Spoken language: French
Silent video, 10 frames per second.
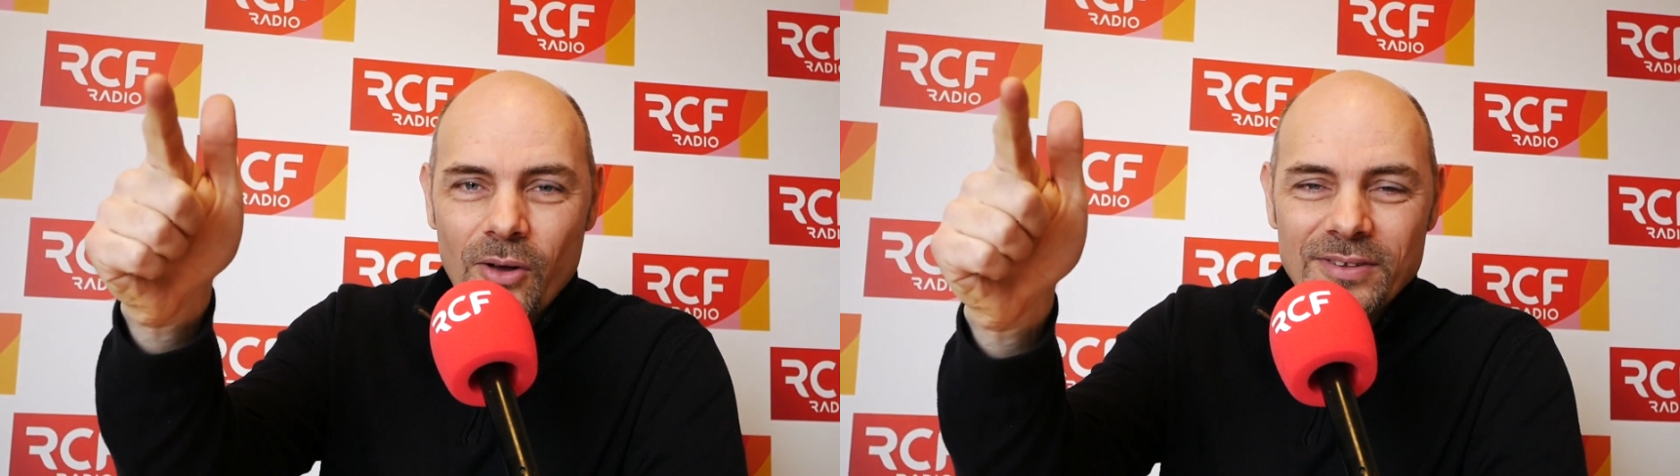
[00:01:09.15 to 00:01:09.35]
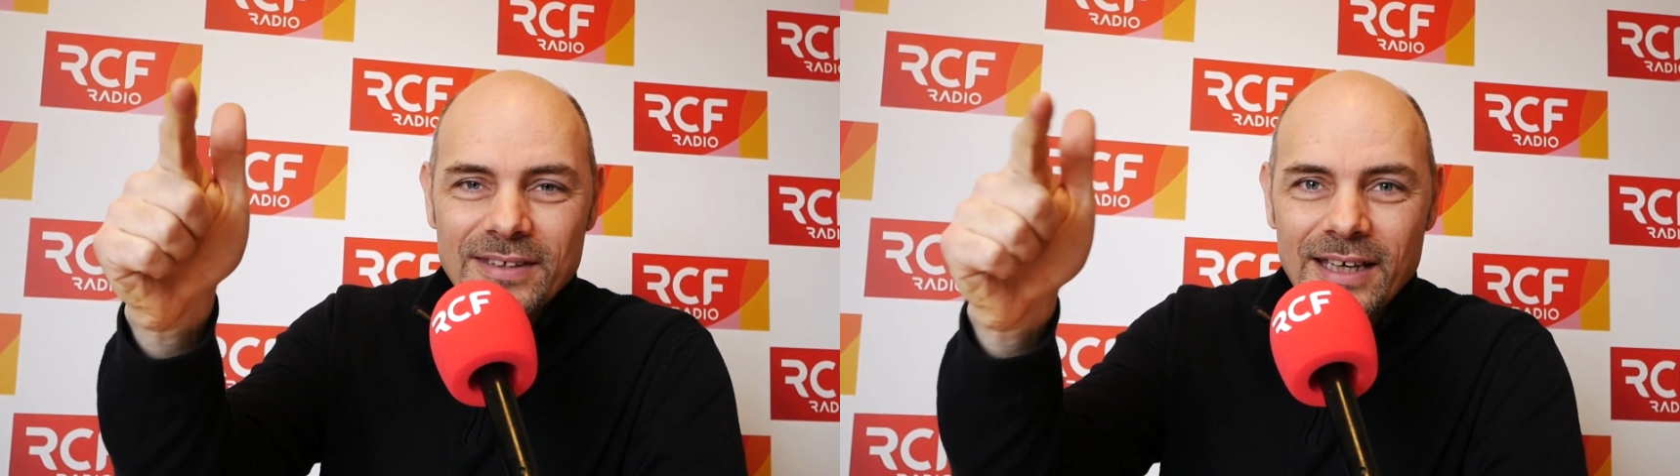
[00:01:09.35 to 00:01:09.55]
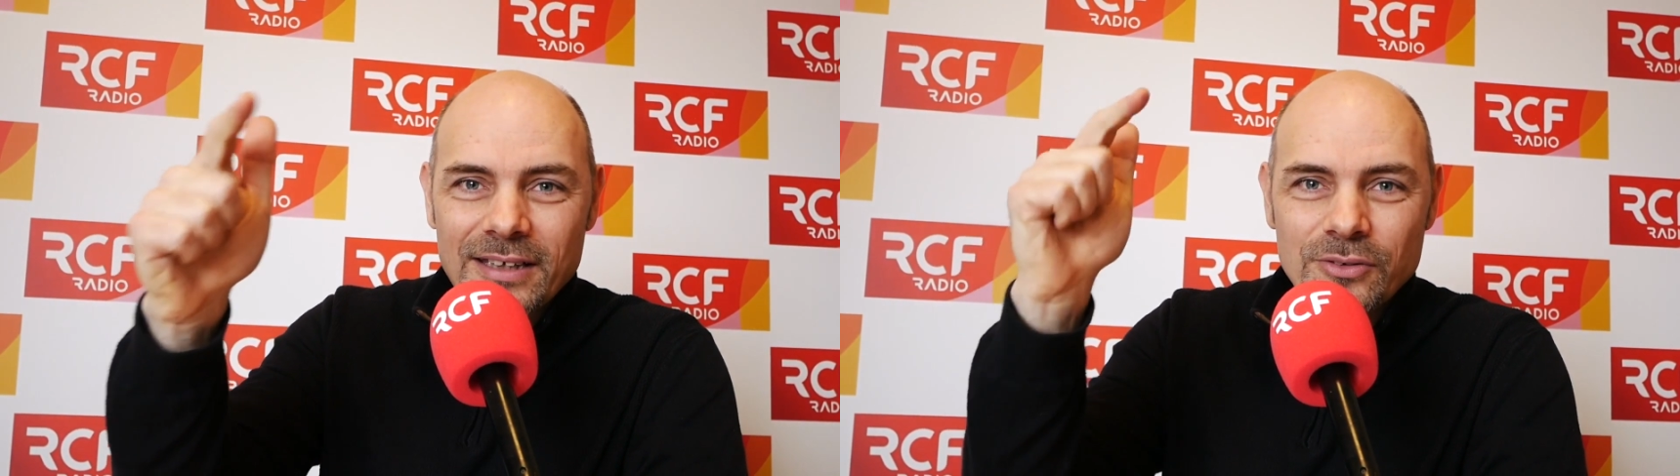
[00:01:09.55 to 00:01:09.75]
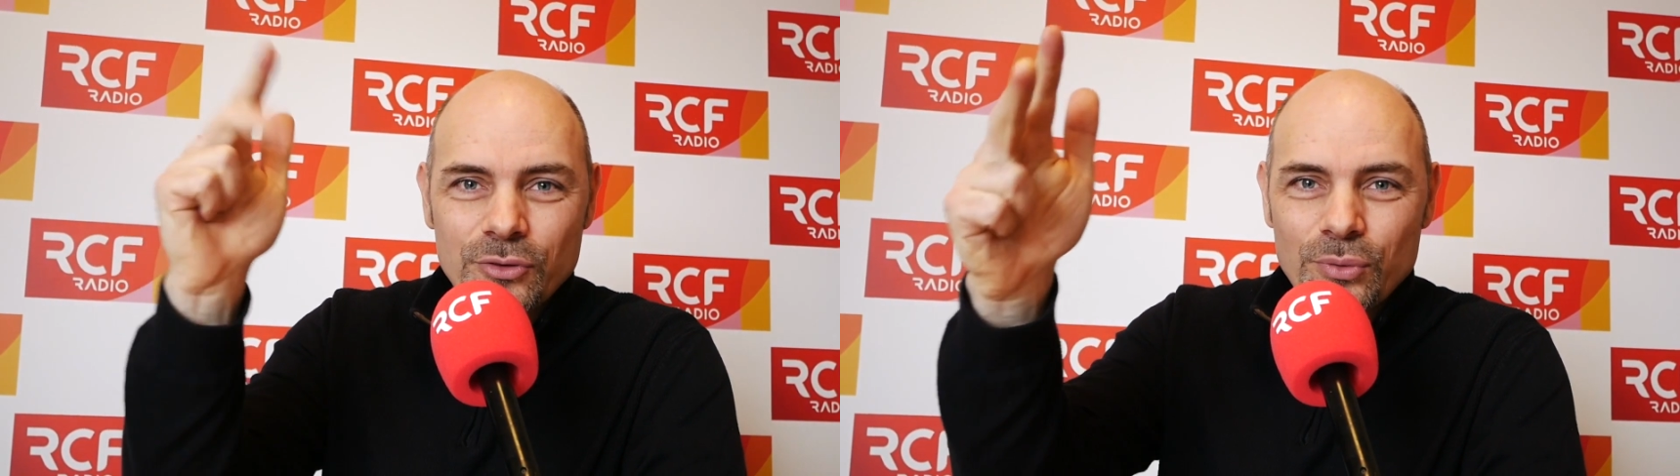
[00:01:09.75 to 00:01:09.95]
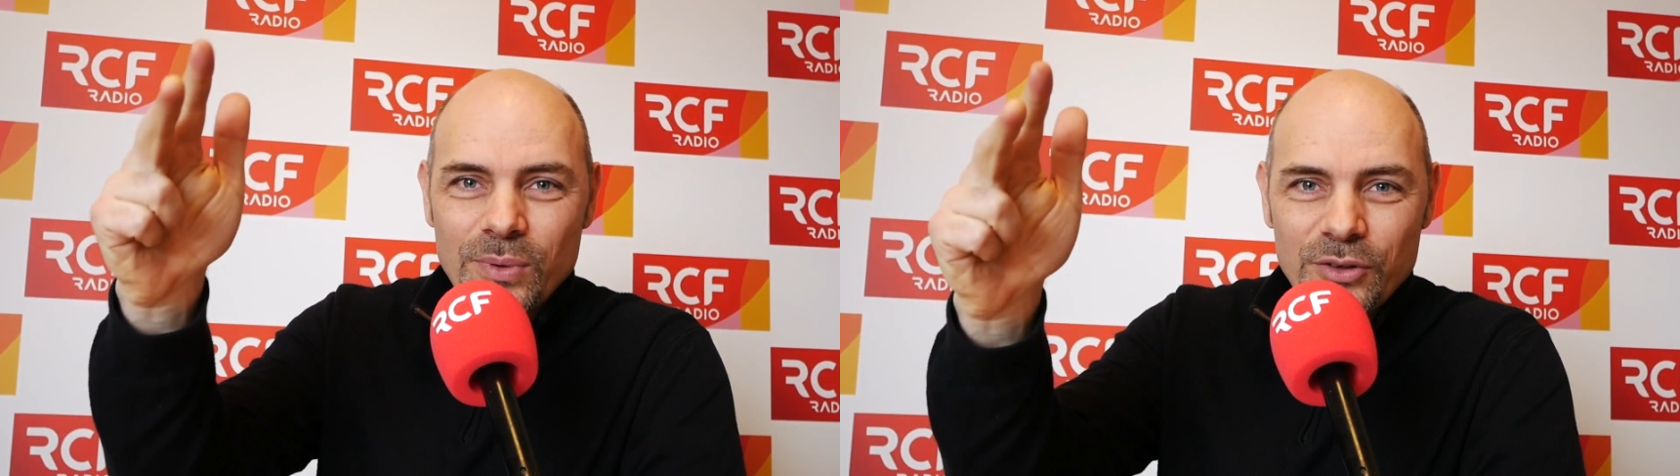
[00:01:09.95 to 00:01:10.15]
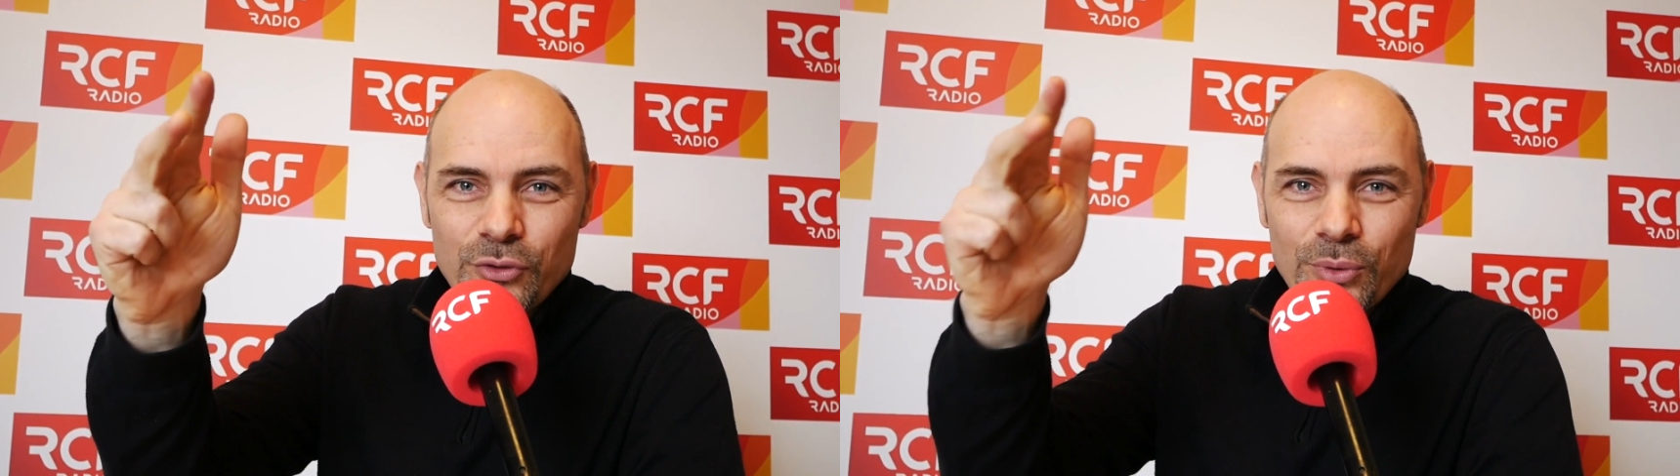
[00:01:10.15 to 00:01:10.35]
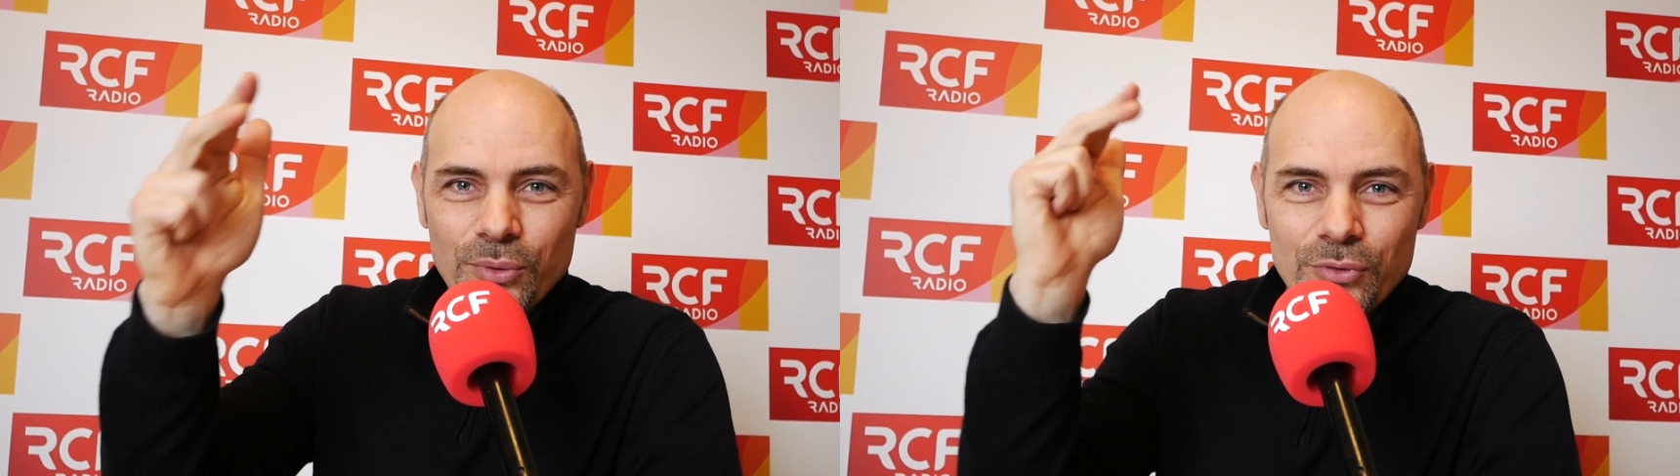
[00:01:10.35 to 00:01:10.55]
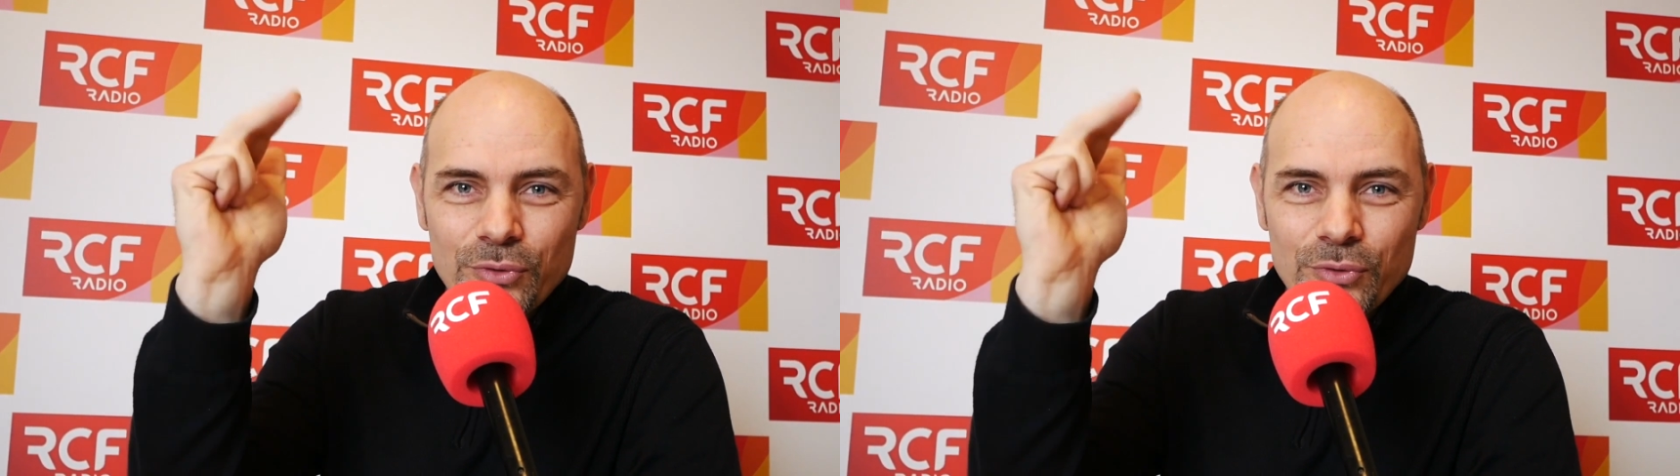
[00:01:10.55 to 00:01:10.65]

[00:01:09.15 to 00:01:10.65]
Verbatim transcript: en direct tous les jours